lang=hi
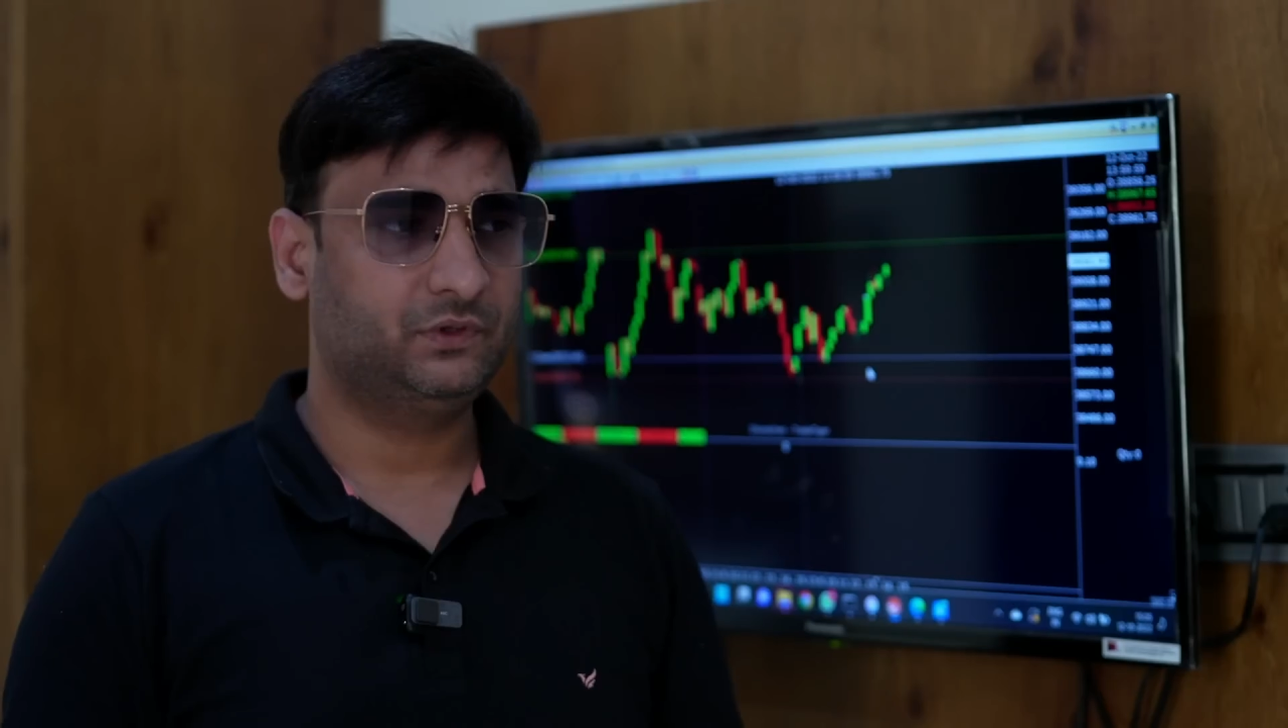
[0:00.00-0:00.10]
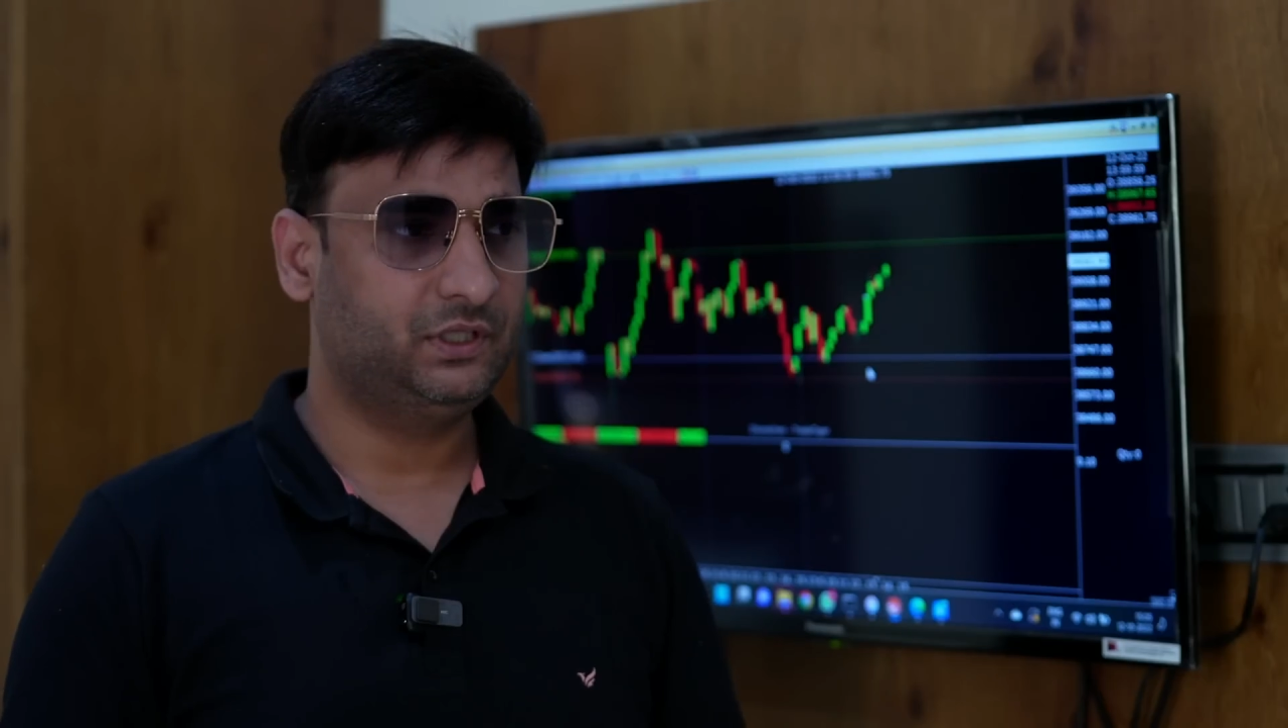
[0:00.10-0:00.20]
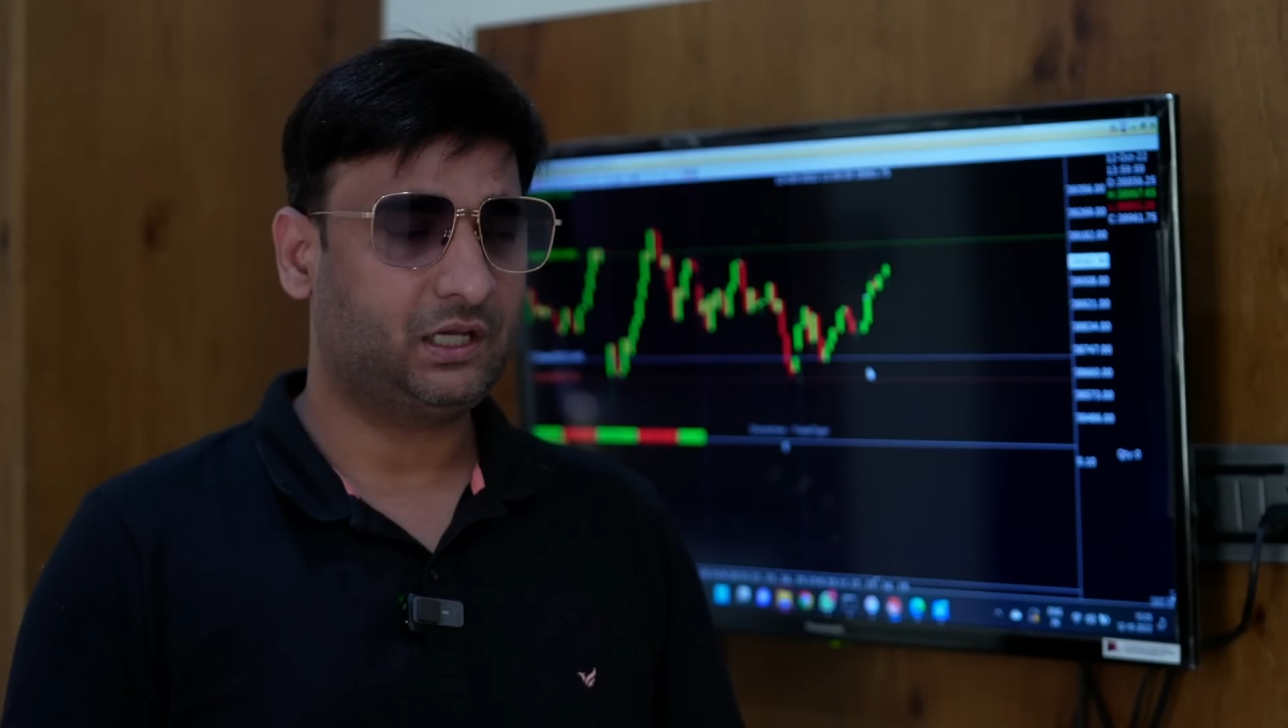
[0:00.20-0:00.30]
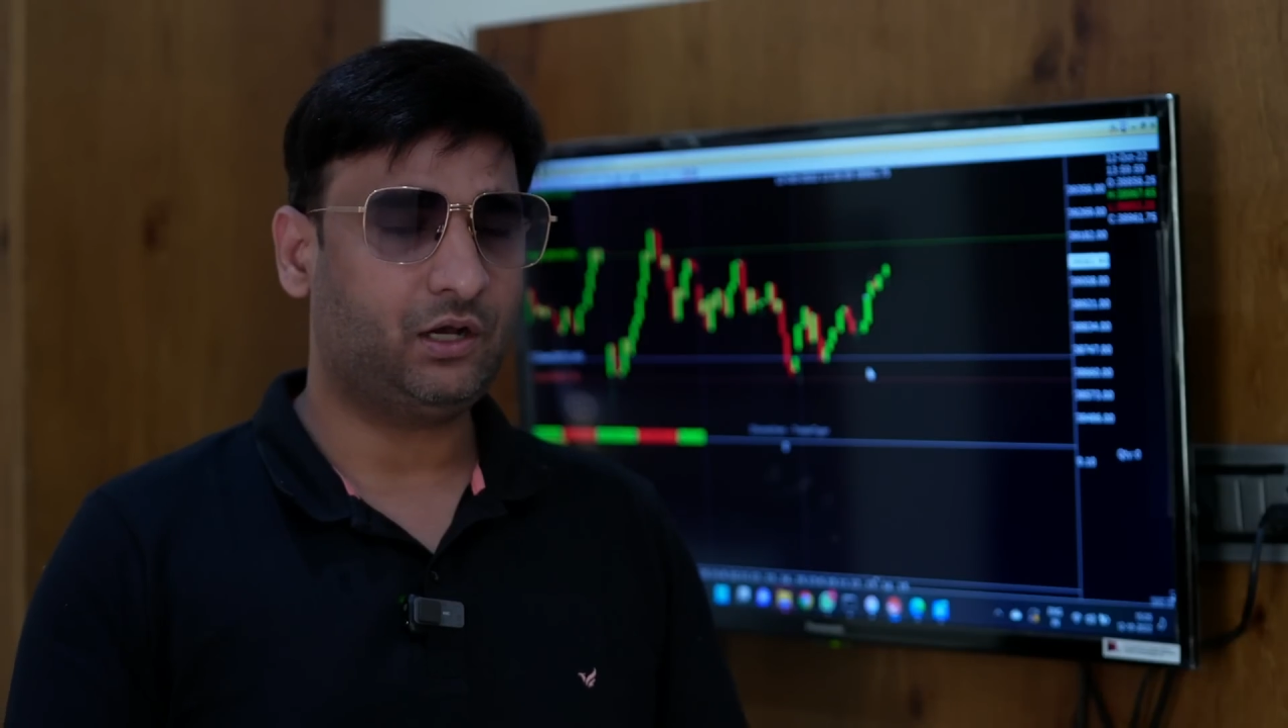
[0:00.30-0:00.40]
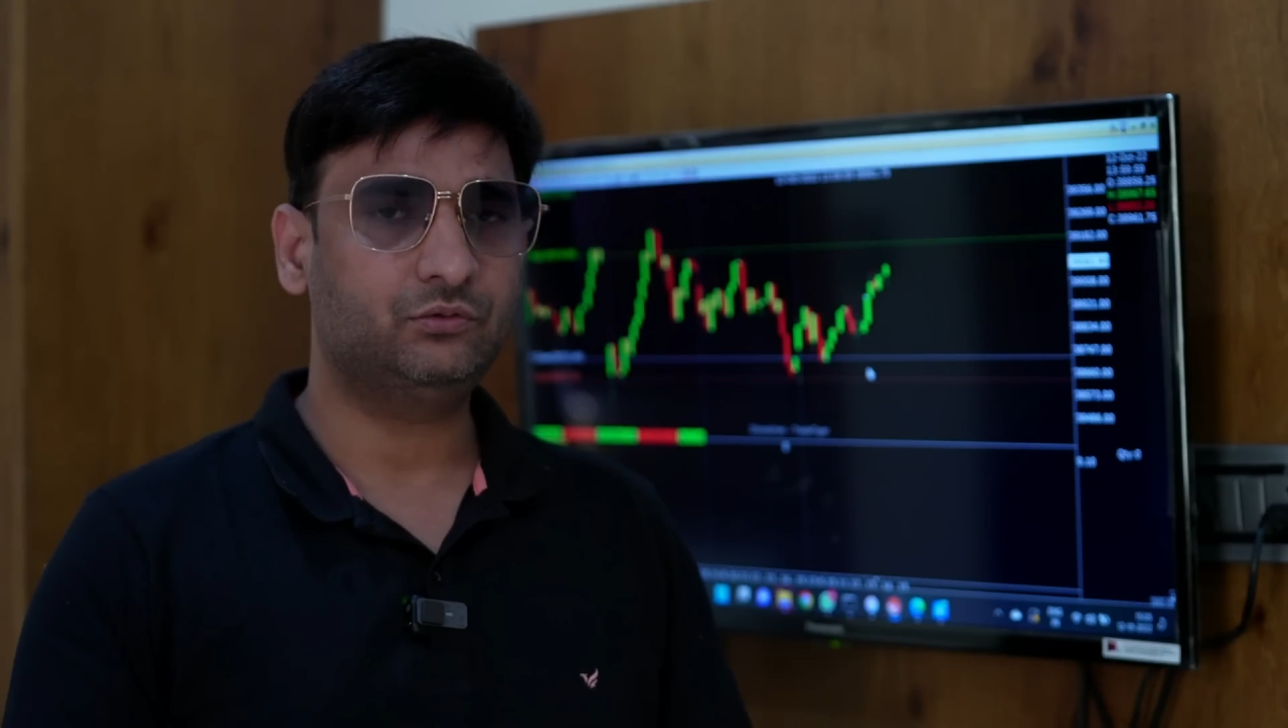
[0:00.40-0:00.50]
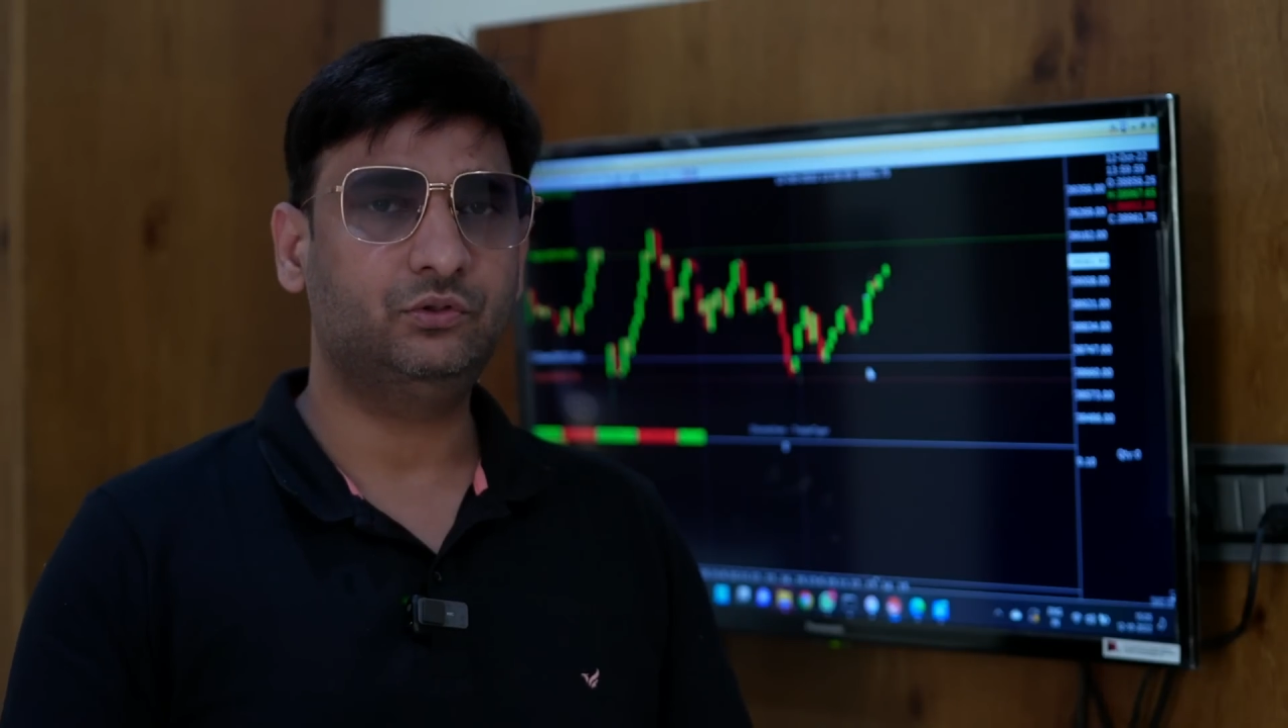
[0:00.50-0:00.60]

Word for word: दिखाओ